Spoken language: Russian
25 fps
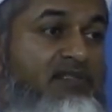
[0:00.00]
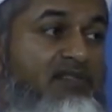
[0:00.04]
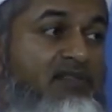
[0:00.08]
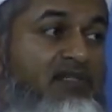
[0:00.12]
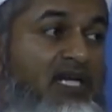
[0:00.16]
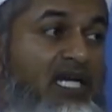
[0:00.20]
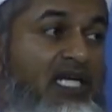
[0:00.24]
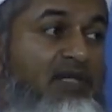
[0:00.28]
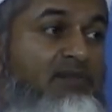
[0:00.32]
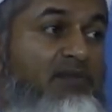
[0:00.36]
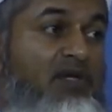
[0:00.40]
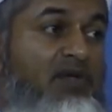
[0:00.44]

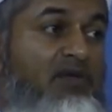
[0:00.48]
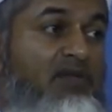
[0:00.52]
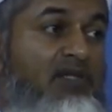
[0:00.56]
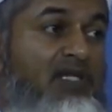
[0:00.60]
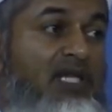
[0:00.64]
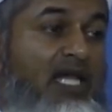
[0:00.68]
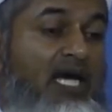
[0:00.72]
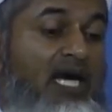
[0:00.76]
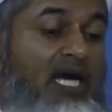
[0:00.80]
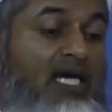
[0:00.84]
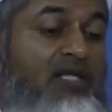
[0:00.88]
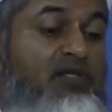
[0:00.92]
Рахим, да
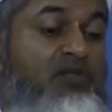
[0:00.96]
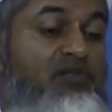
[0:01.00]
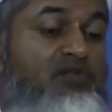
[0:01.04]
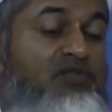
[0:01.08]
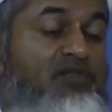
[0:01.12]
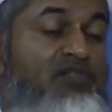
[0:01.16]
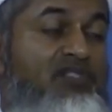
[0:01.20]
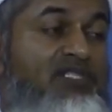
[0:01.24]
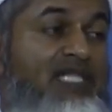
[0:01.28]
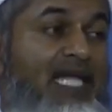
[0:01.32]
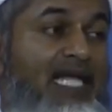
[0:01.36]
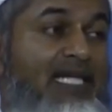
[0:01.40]
помилует
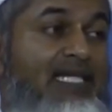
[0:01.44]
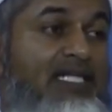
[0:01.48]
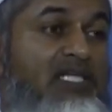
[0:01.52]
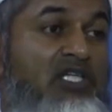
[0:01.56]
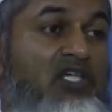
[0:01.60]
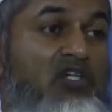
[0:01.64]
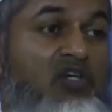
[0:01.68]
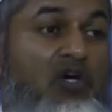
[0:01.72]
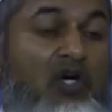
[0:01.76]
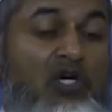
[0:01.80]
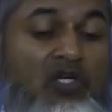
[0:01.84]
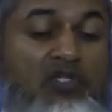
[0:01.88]
его Аллах,
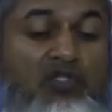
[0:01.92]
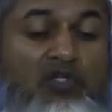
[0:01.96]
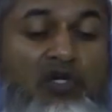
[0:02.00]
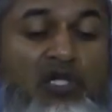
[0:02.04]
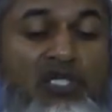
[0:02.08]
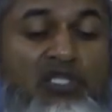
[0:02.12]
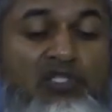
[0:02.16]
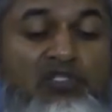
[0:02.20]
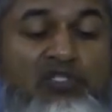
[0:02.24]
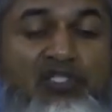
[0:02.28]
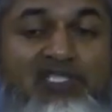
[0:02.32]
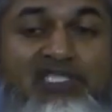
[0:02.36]

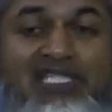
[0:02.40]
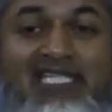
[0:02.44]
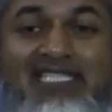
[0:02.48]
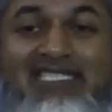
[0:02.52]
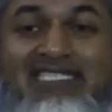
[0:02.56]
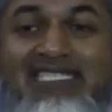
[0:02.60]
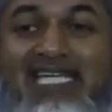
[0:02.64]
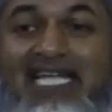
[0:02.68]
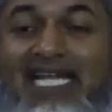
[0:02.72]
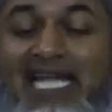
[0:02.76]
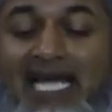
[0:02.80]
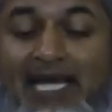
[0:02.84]
стоял в
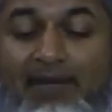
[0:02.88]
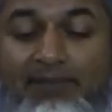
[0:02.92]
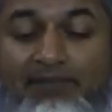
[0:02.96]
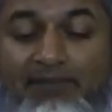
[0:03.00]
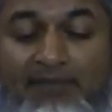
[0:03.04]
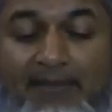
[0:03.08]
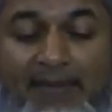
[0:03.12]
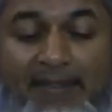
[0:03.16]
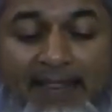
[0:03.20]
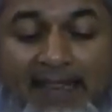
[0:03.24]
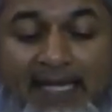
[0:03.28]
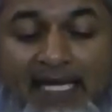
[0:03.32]
коридоре
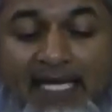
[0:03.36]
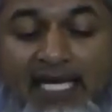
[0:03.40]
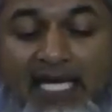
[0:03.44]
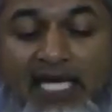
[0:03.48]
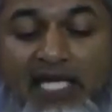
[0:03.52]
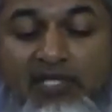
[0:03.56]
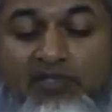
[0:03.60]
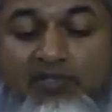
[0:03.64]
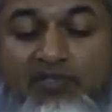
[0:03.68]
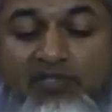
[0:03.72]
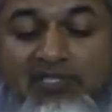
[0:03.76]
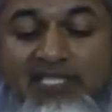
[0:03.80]

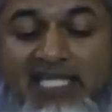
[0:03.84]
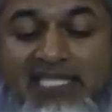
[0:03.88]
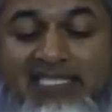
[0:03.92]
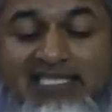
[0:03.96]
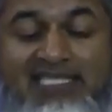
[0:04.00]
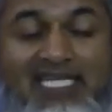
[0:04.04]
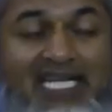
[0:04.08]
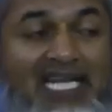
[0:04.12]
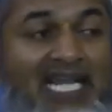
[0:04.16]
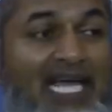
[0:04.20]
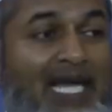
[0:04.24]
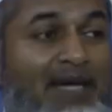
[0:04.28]
и
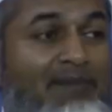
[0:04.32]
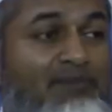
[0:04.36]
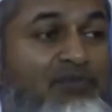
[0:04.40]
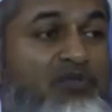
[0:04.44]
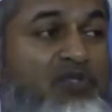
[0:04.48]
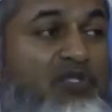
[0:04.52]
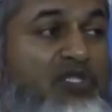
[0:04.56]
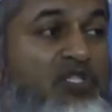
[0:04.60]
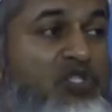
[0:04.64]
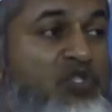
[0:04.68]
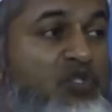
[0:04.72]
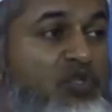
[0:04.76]

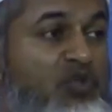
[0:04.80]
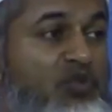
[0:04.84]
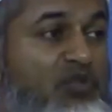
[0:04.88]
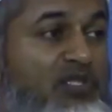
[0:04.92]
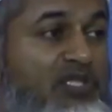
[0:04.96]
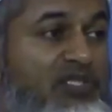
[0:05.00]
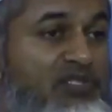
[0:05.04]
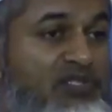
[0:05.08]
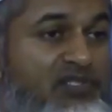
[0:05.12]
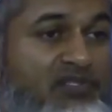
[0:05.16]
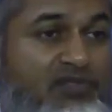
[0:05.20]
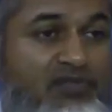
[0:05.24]
приветствовал
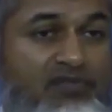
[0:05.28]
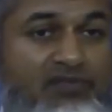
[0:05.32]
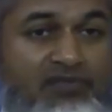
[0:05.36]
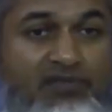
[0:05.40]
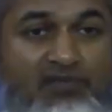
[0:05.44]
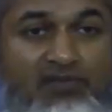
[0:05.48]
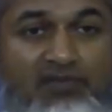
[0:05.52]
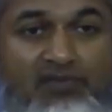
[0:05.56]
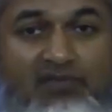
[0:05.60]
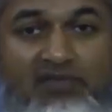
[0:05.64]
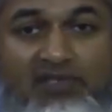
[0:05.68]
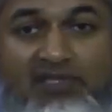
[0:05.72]
студентов.
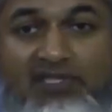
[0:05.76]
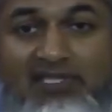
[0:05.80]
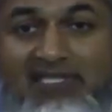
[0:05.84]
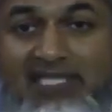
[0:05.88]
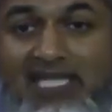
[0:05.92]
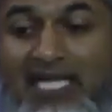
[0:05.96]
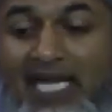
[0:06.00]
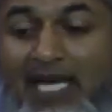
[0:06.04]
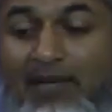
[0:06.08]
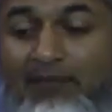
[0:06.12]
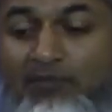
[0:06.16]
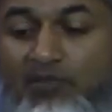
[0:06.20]

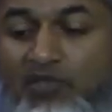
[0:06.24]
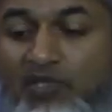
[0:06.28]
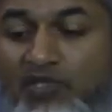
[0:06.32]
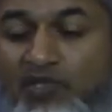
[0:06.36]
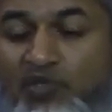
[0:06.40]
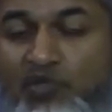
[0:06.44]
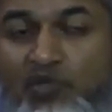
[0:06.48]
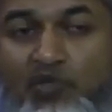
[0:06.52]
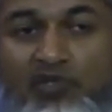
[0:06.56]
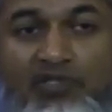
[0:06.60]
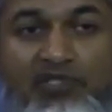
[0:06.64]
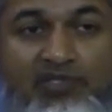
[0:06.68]
Давал
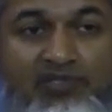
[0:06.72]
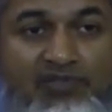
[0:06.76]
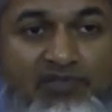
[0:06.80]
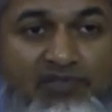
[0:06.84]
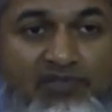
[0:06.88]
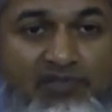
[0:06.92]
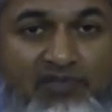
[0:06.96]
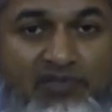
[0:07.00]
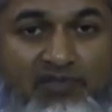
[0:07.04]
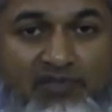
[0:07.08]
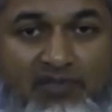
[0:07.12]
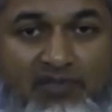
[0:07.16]
им салям.